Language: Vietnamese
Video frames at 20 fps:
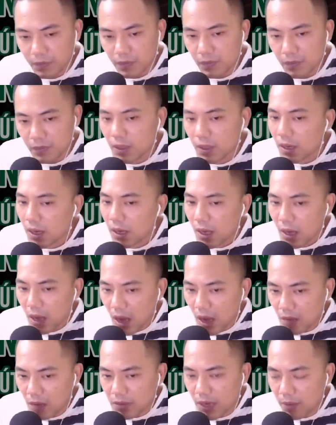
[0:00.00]
Ông thầy Minh
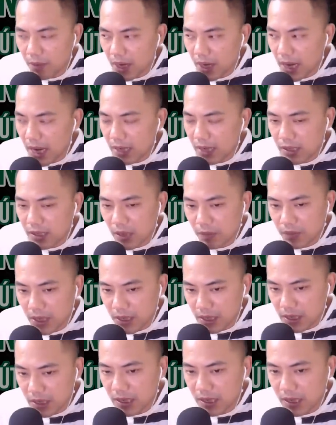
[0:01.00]
nghe xong thì chấn kinh
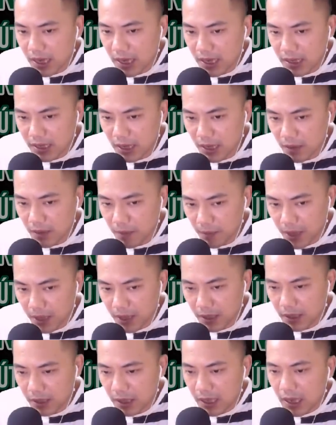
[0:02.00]
giật mình.
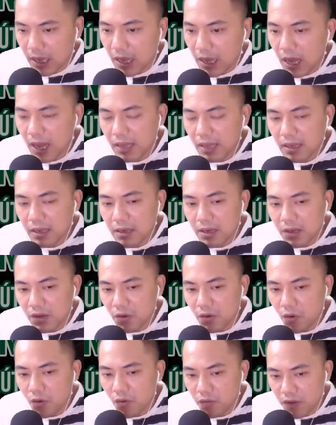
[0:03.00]
Ấy thế nhưng cụ Phong
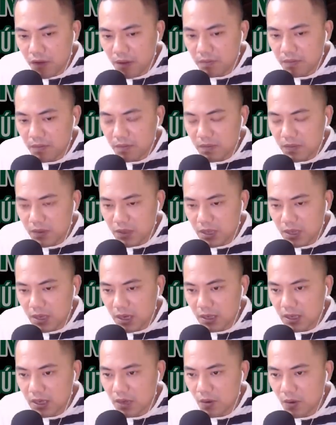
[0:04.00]
dường như đoán
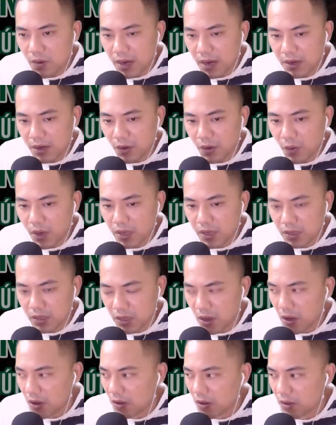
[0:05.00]
được nguyên do,
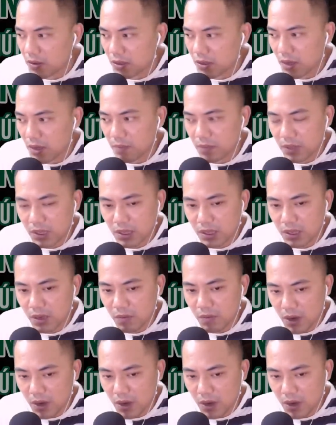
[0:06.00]
trầm tư không nói.